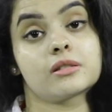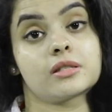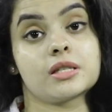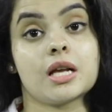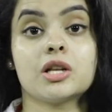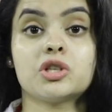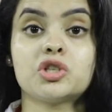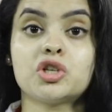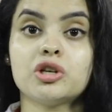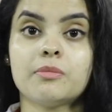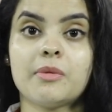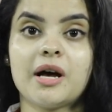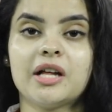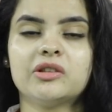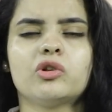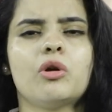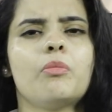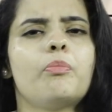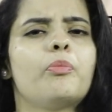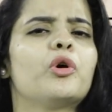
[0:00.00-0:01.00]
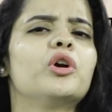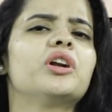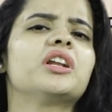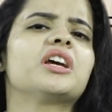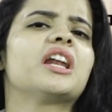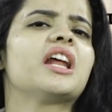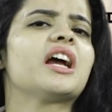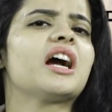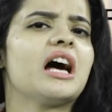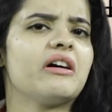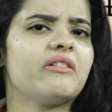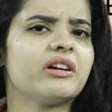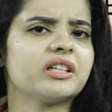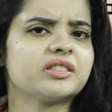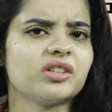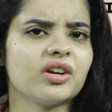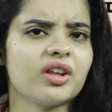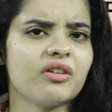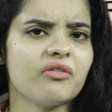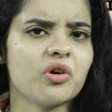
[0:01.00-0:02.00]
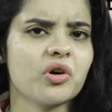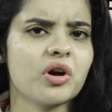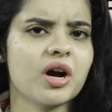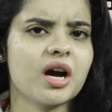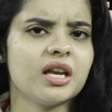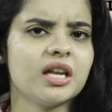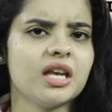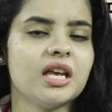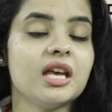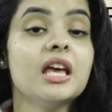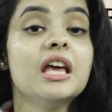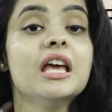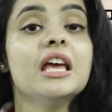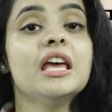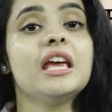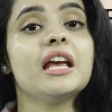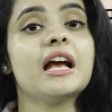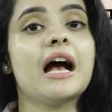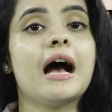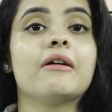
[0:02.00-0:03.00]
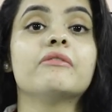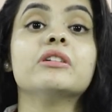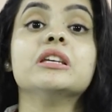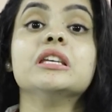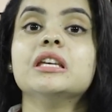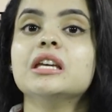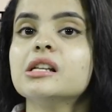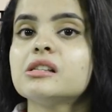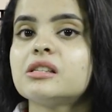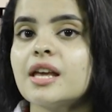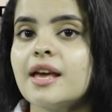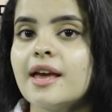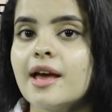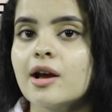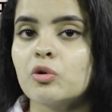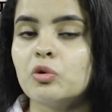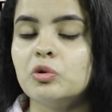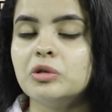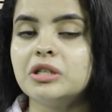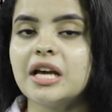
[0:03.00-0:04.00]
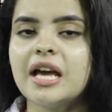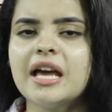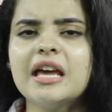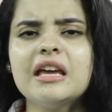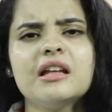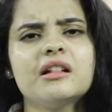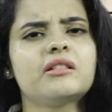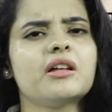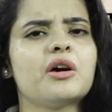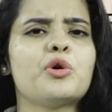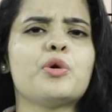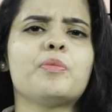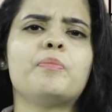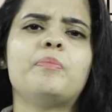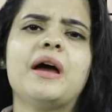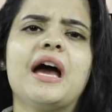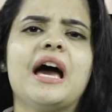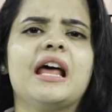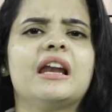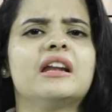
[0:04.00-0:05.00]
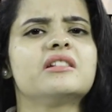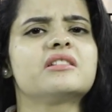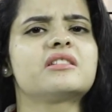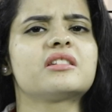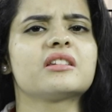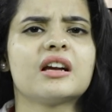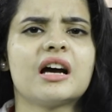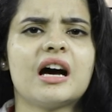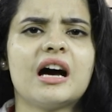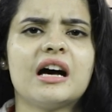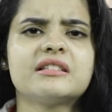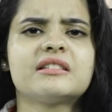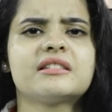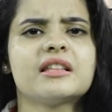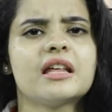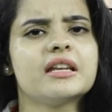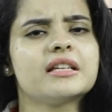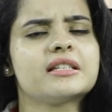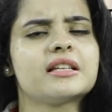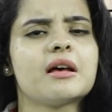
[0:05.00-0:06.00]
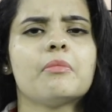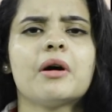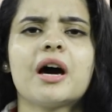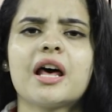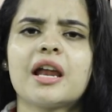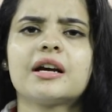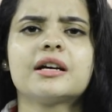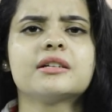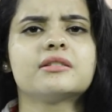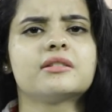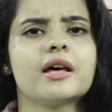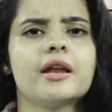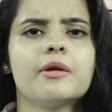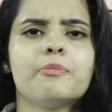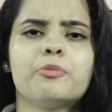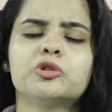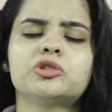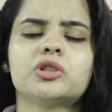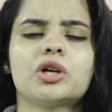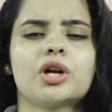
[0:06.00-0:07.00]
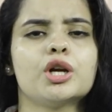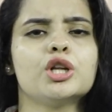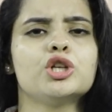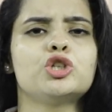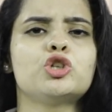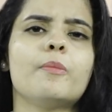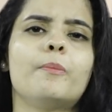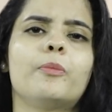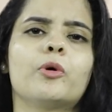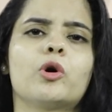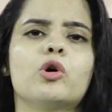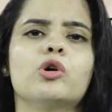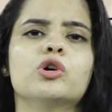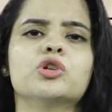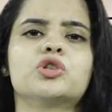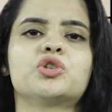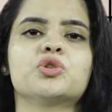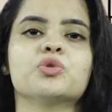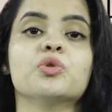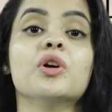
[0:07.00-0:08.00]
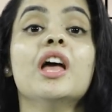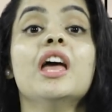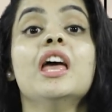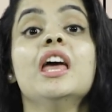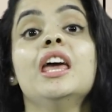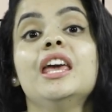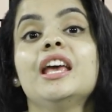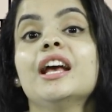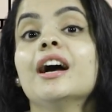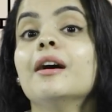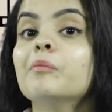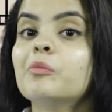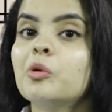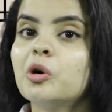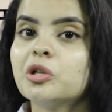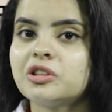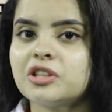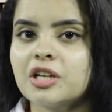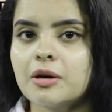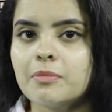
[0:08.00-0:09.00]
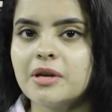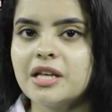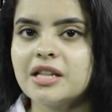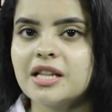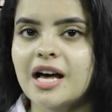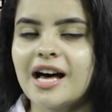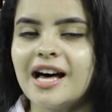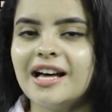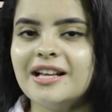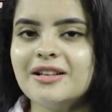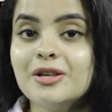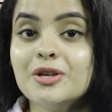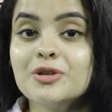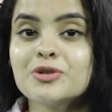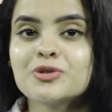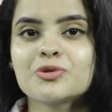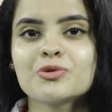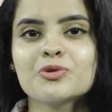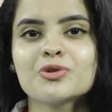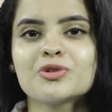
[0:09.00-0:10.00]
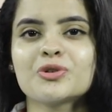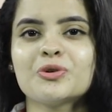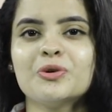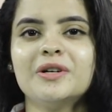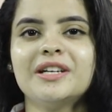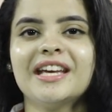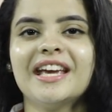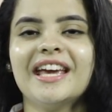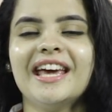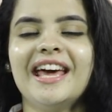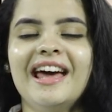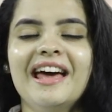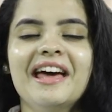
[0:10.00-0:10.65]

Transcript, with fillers: సచిన్ మాత్రం పోటీగానే కనబడతాడేమో కానీ ఇక ఆమె ఈల్ చేయకుంటే ఇద్దరు బ్యాలెన్సింగ్గా సరి సమానంగా సరిపోతారని చెప్పుకోవచ్చు ఇక మొత్తం మీద చూసుకుంటే